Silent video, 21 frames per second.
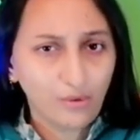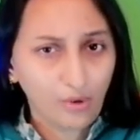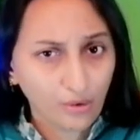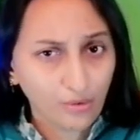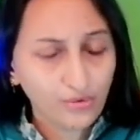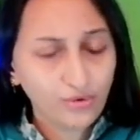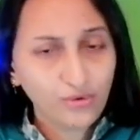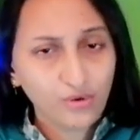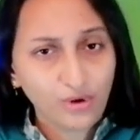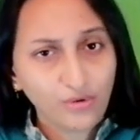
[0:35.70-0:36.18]

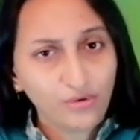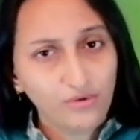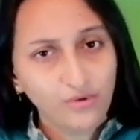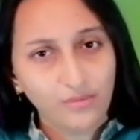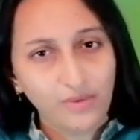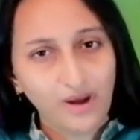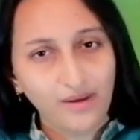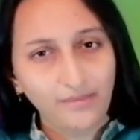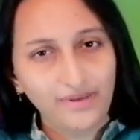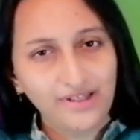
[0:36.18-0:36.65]
কখনো কখনো
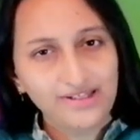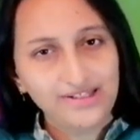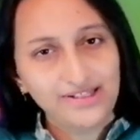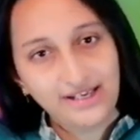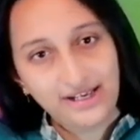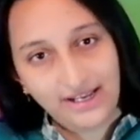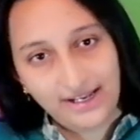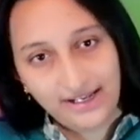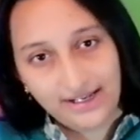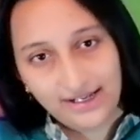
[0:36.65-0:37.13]
ভাবেন যে
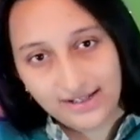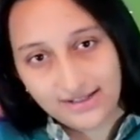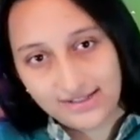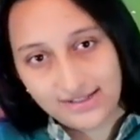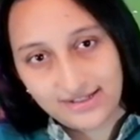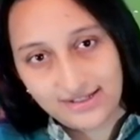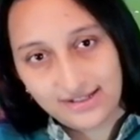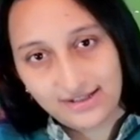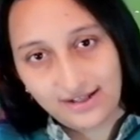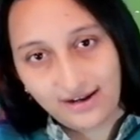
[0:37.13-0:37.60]
এই
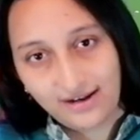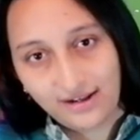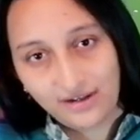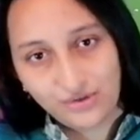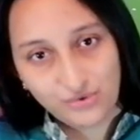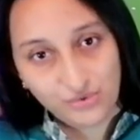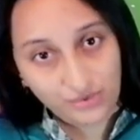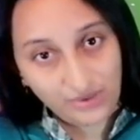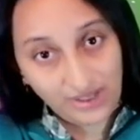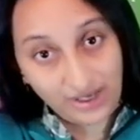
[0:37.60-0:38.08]
কাজটি দ্বারা
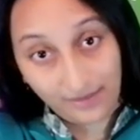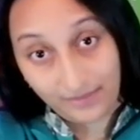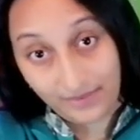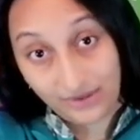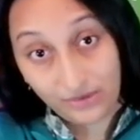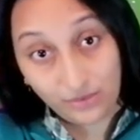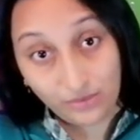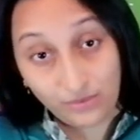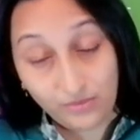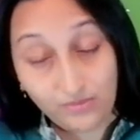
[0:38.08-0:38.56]
যদি
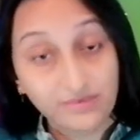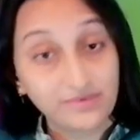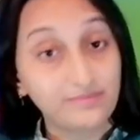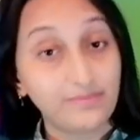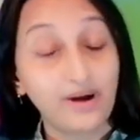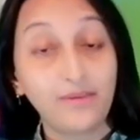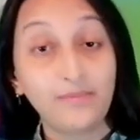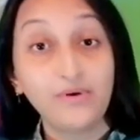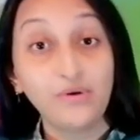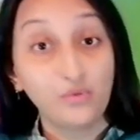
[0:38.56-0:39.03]
আপনি
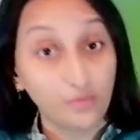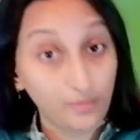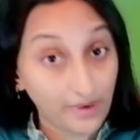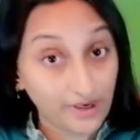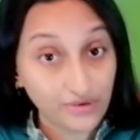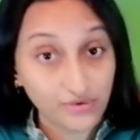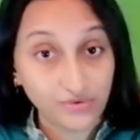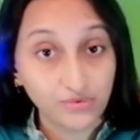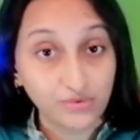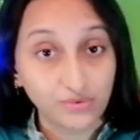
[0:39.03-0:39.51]
কোনোভাবে
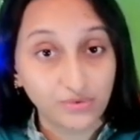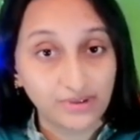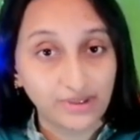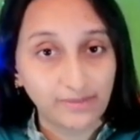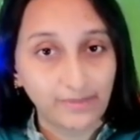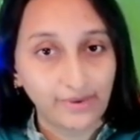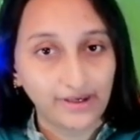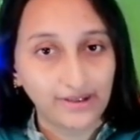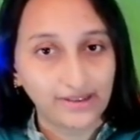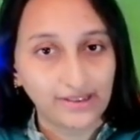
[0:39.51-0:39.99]
উপার্জন
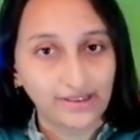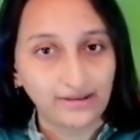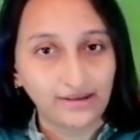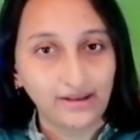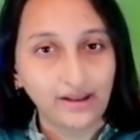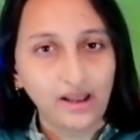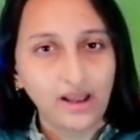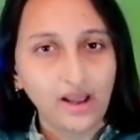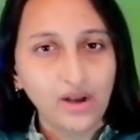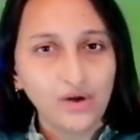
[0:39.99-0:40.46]
করতে পারতেন
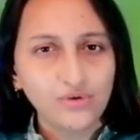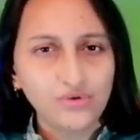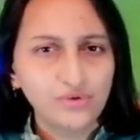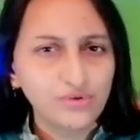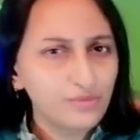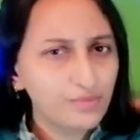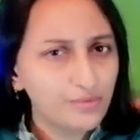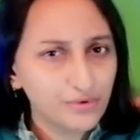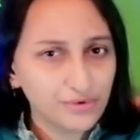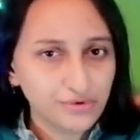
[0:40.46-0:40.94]

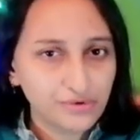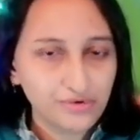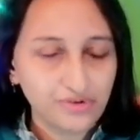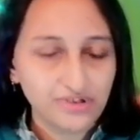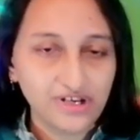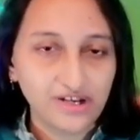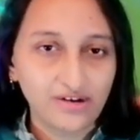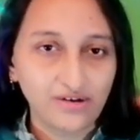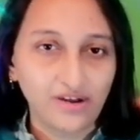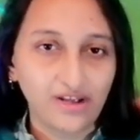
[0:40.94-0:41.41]
শুধু
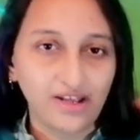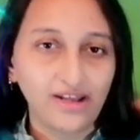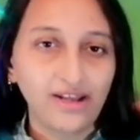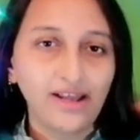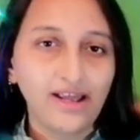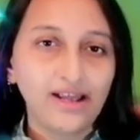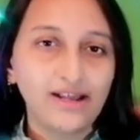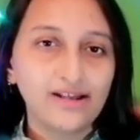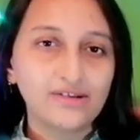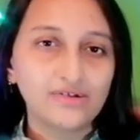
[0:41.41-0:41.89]
প্রশংসা নয়
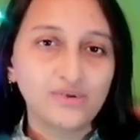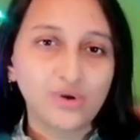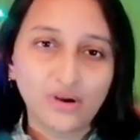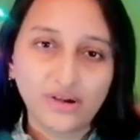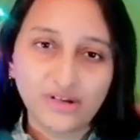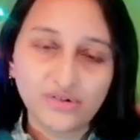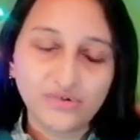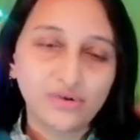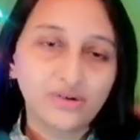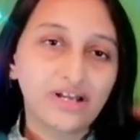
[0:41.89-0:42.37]

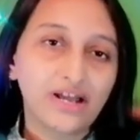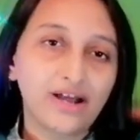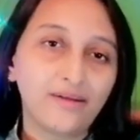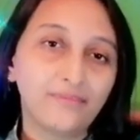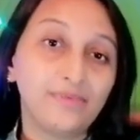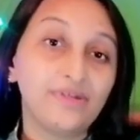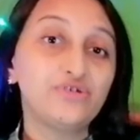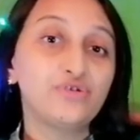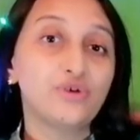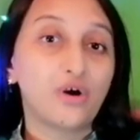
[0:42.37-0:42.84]
সঙ্গে সঙ্গে
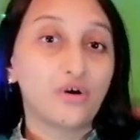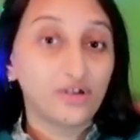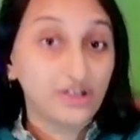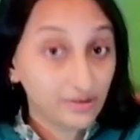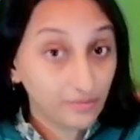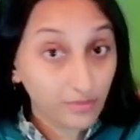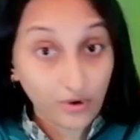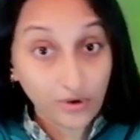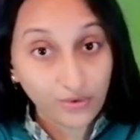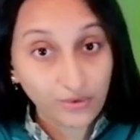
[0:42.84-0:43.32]
আপনি
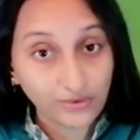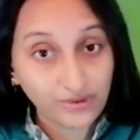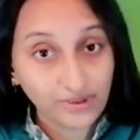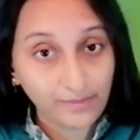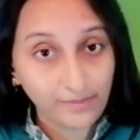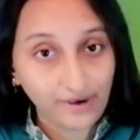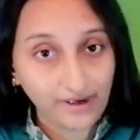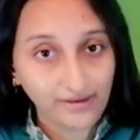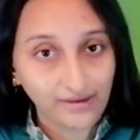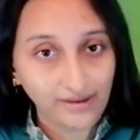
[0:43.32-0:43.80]
স্বনির্ভর
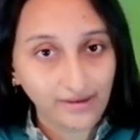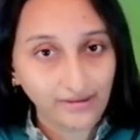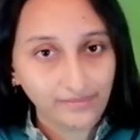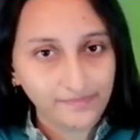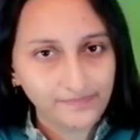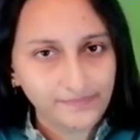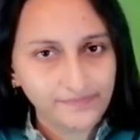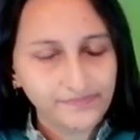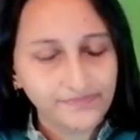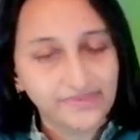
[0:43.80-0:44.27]
হতে পারতেন
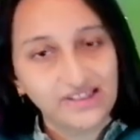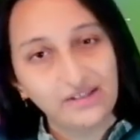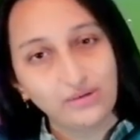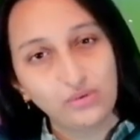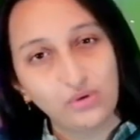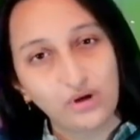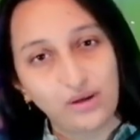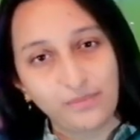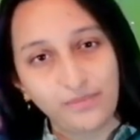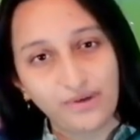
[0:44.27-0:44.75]

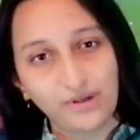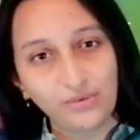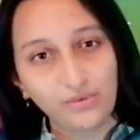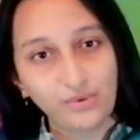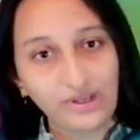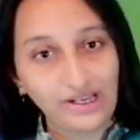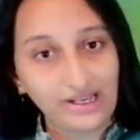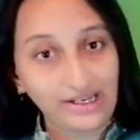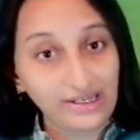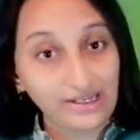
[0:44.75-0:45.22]
কিন্তু আপনার
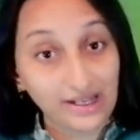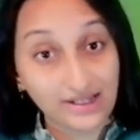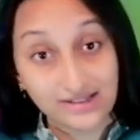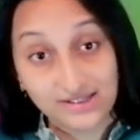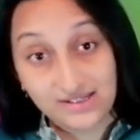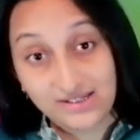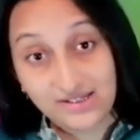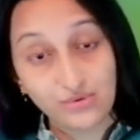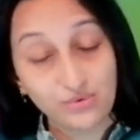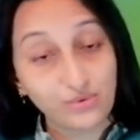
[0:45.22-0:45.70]
তো এই
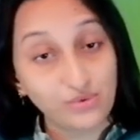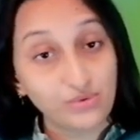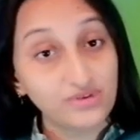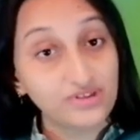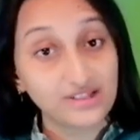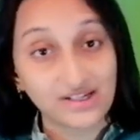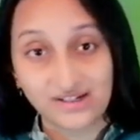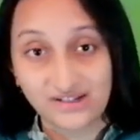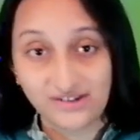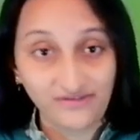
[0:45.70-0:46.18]
কাজটির কোনো
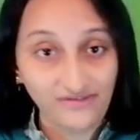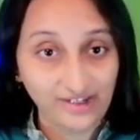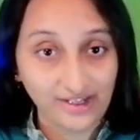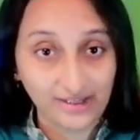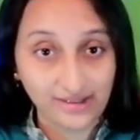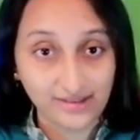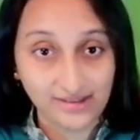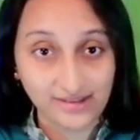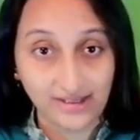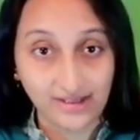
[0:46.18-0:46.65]

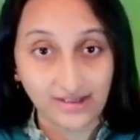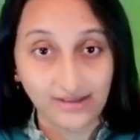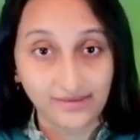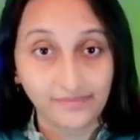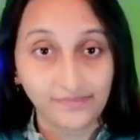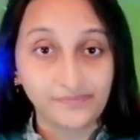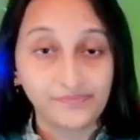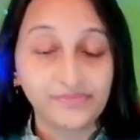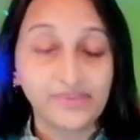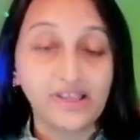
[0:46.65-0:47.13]
সার্টিফিকেট নেই
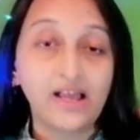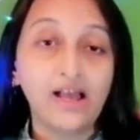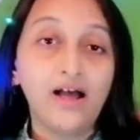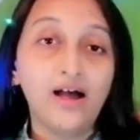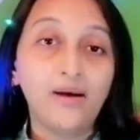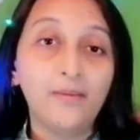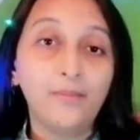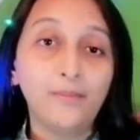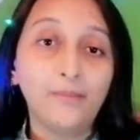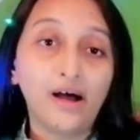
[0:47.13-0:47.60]

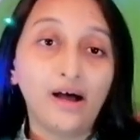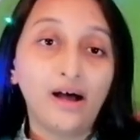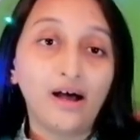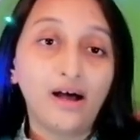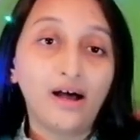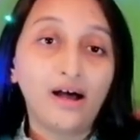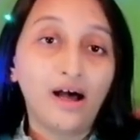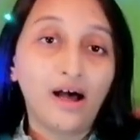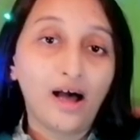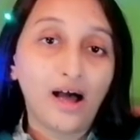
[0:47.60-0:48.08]
বা
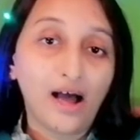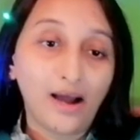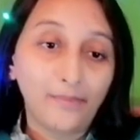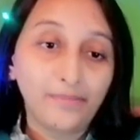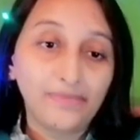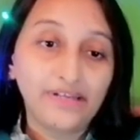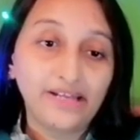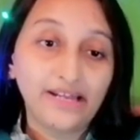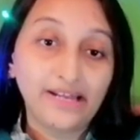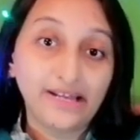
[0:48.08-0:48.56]

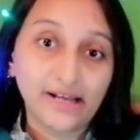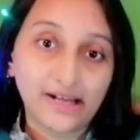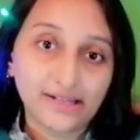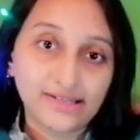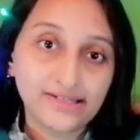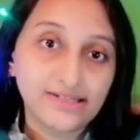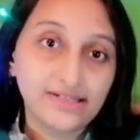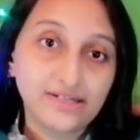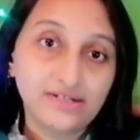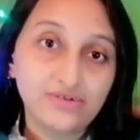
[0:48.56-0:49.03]
আপনি এই
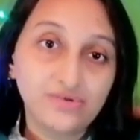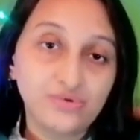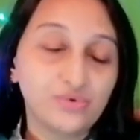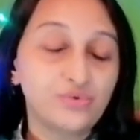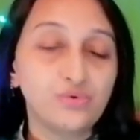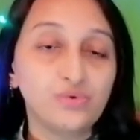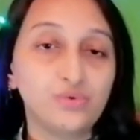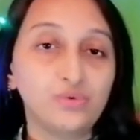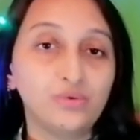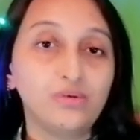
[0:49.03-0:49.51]
কাজটির
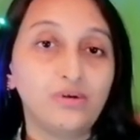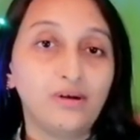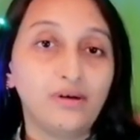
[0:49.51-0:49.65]
জন্য